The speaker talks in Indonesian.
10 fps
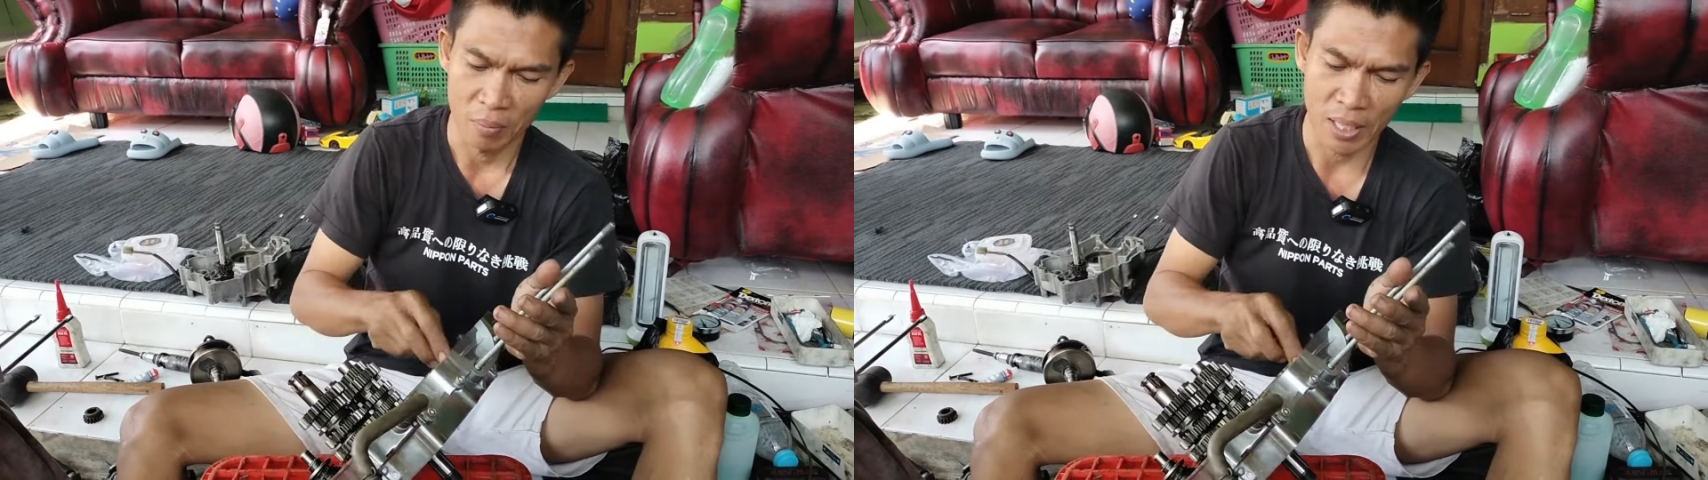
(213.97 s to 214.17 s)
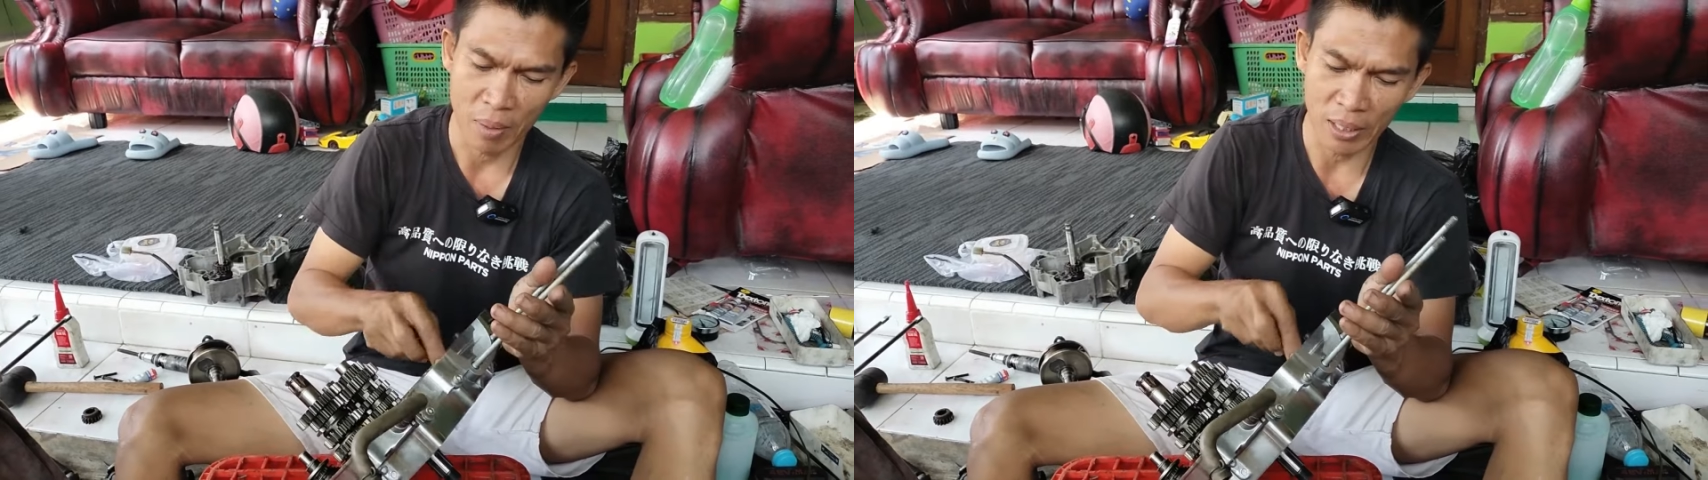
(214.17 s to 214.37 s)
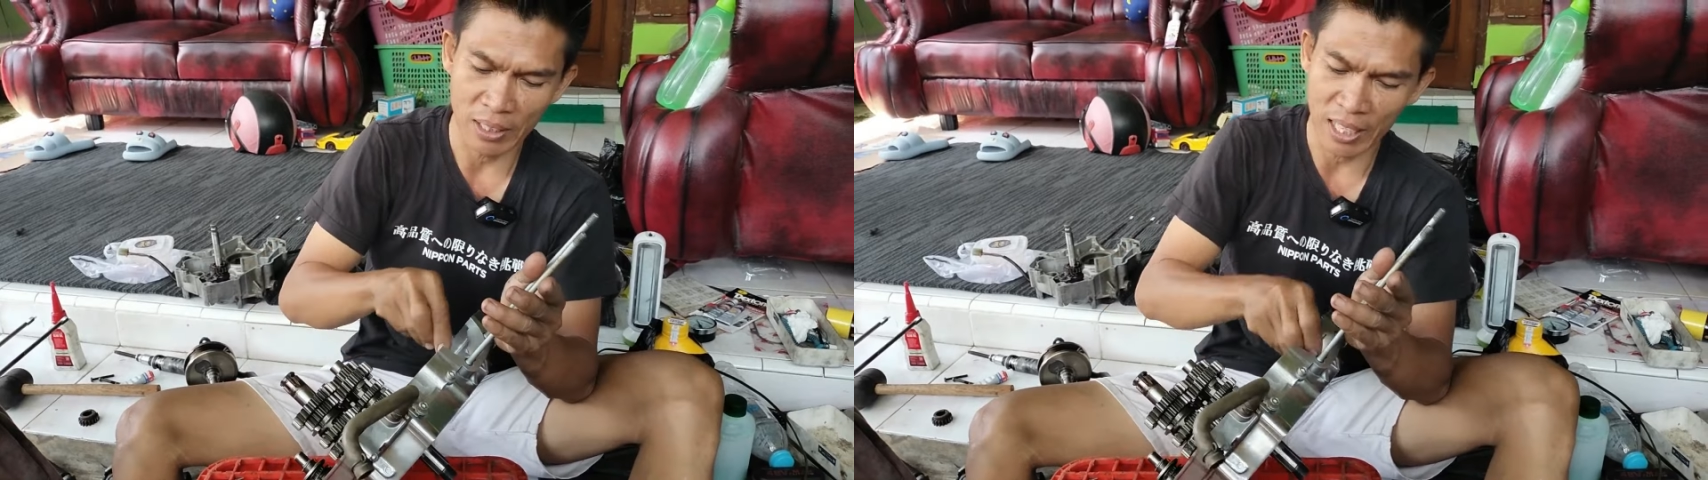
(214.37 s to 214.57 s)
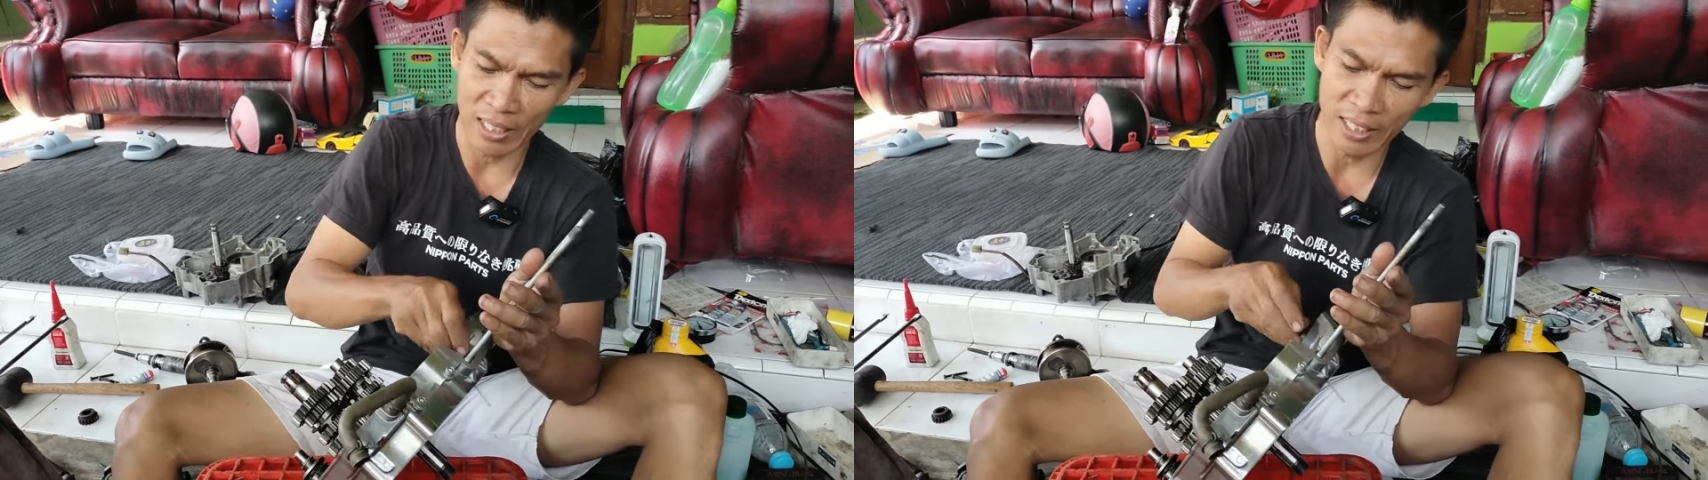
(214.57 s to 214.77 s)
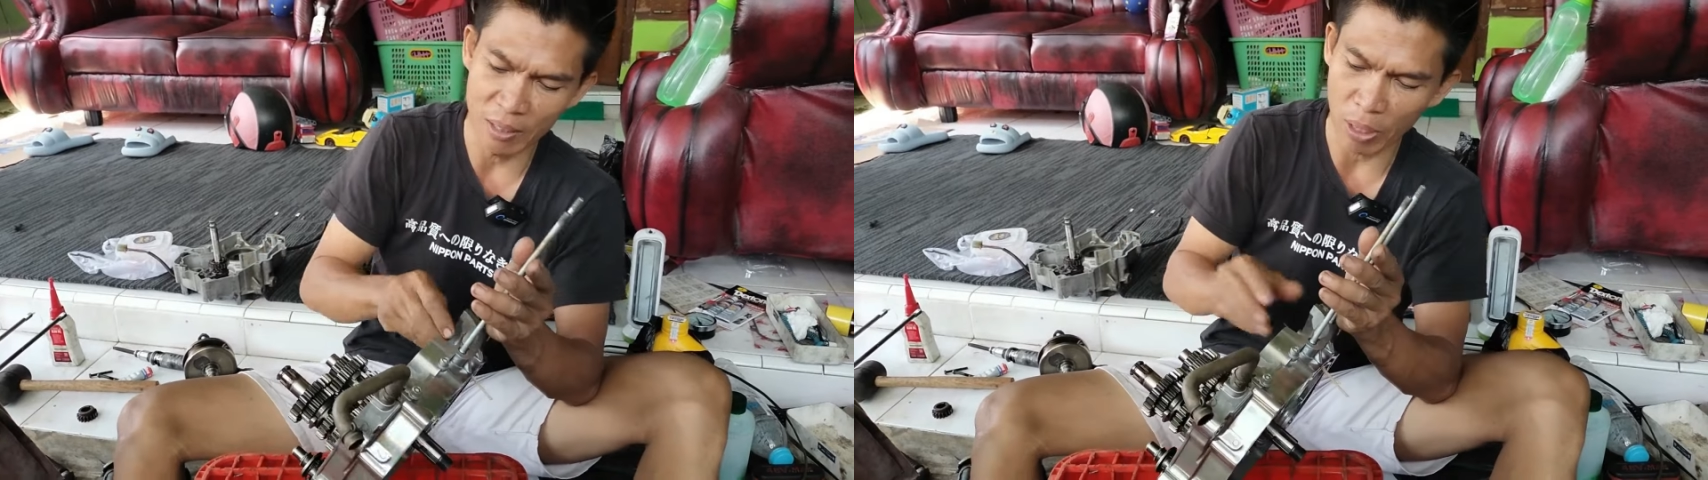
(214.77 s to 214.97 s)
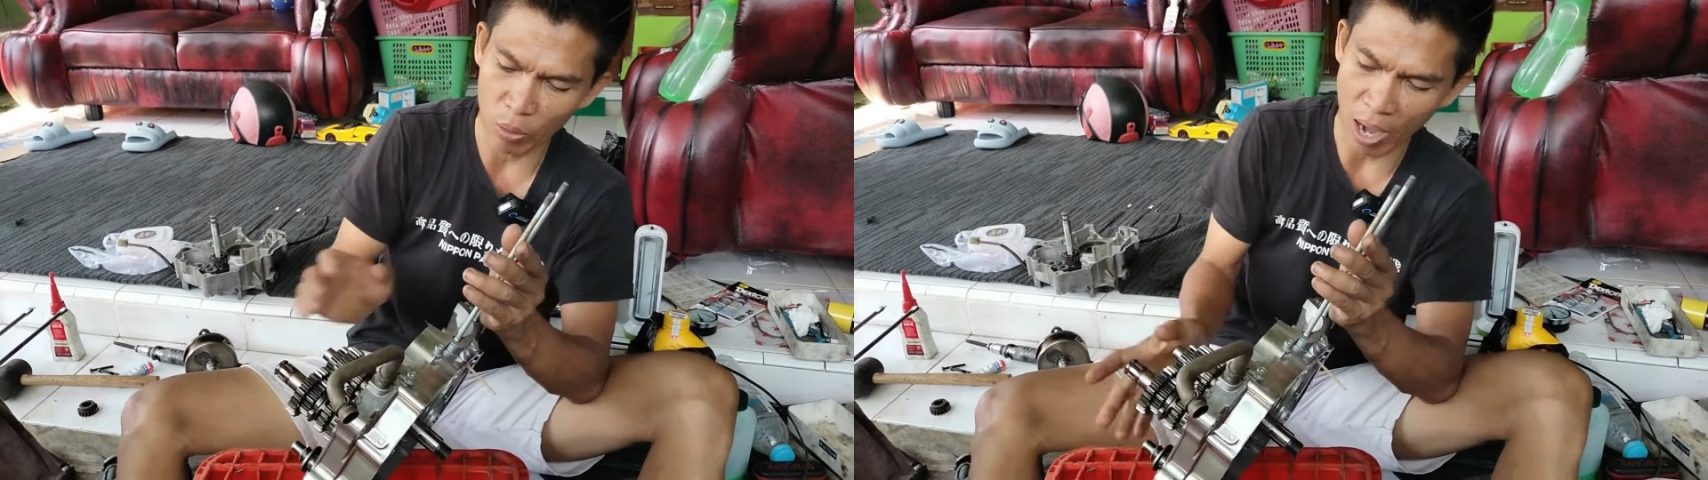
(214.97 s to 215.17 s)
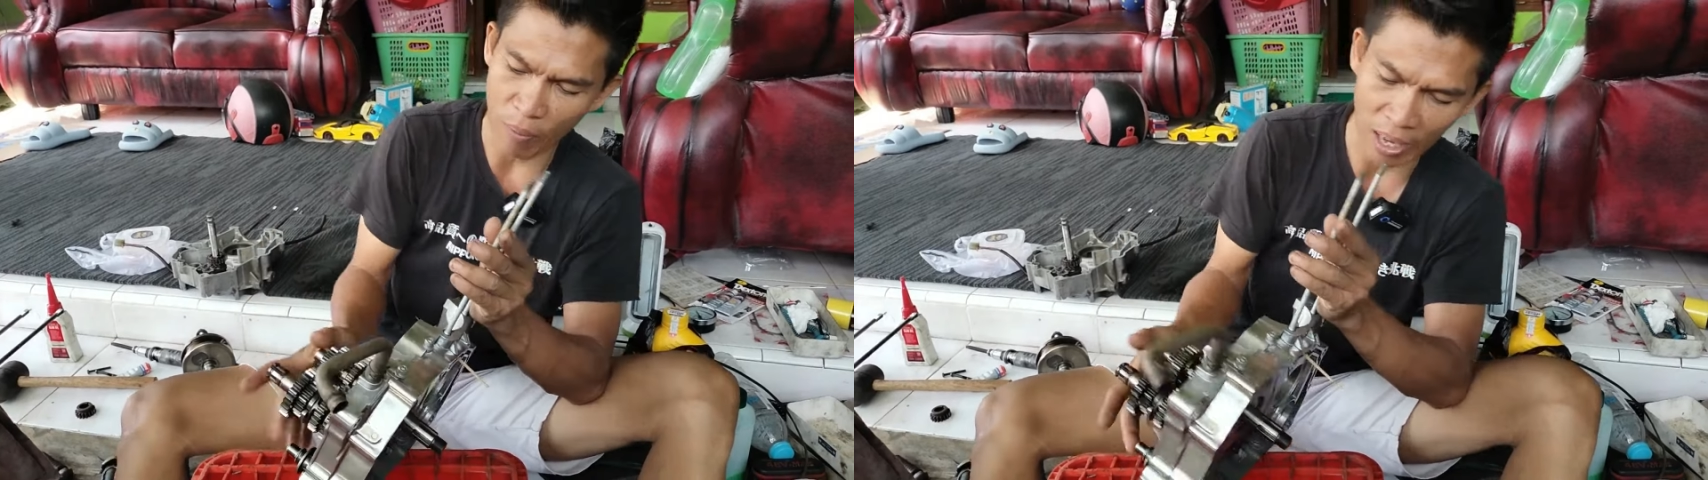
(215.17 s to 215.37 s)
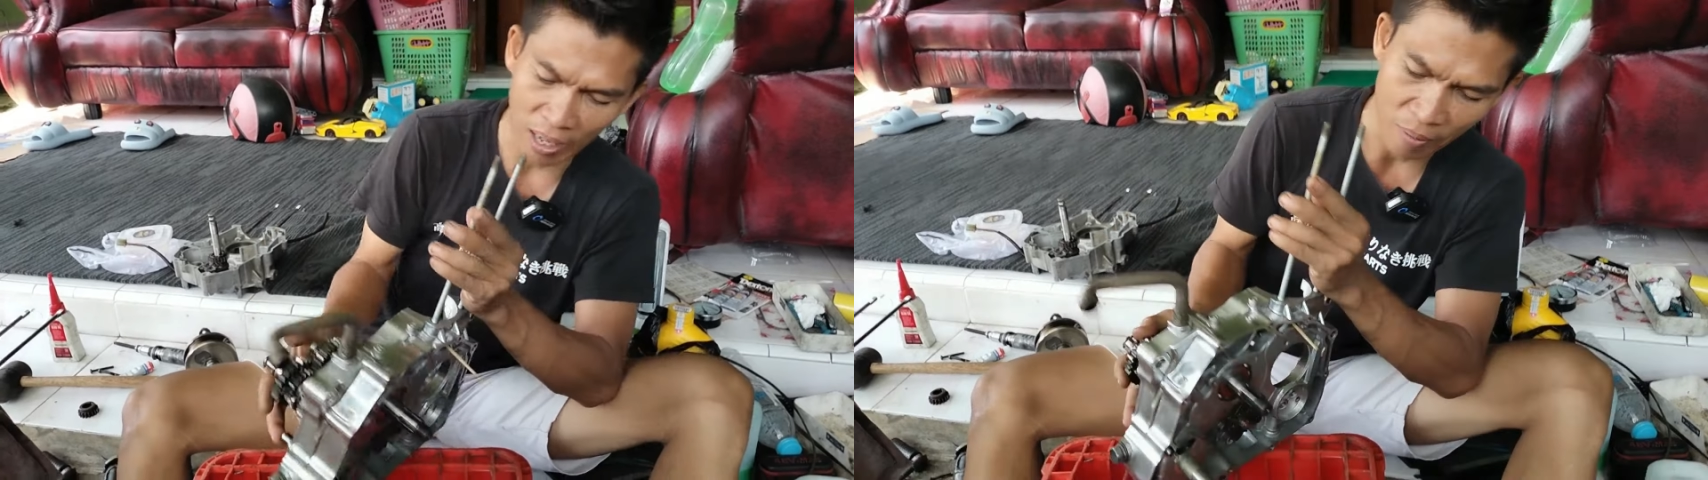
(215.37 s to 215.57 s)
Penjelasan perhatikan, ini baru
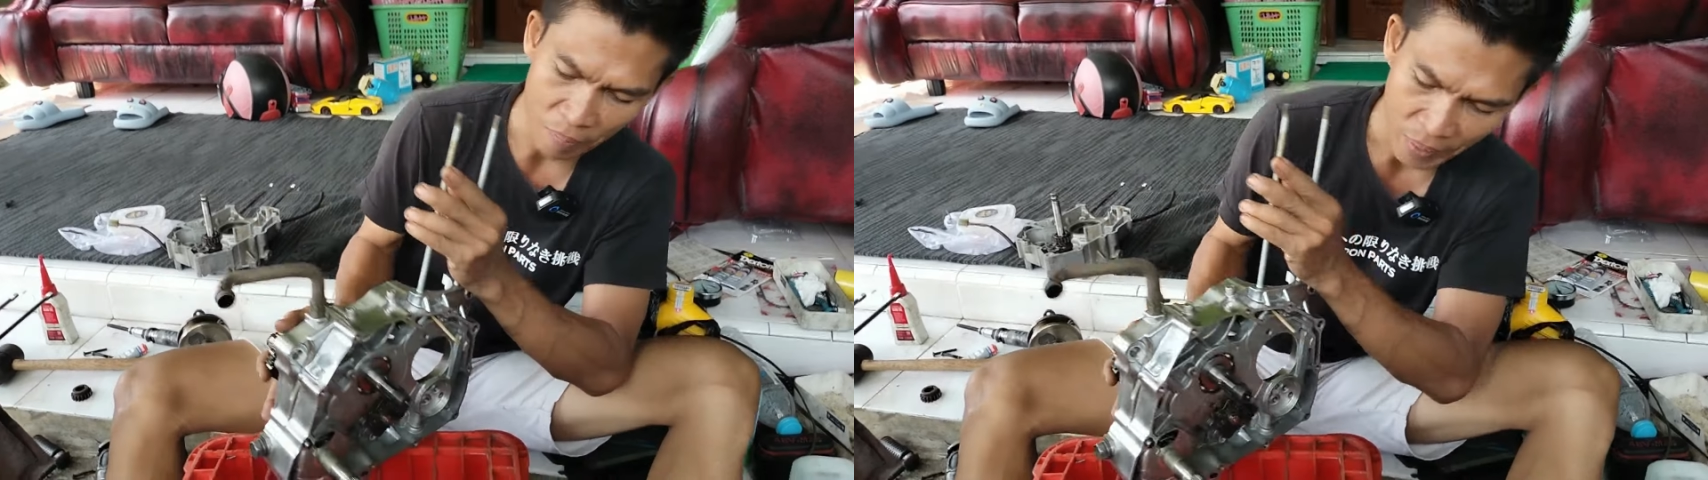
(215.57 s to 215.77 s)
awal.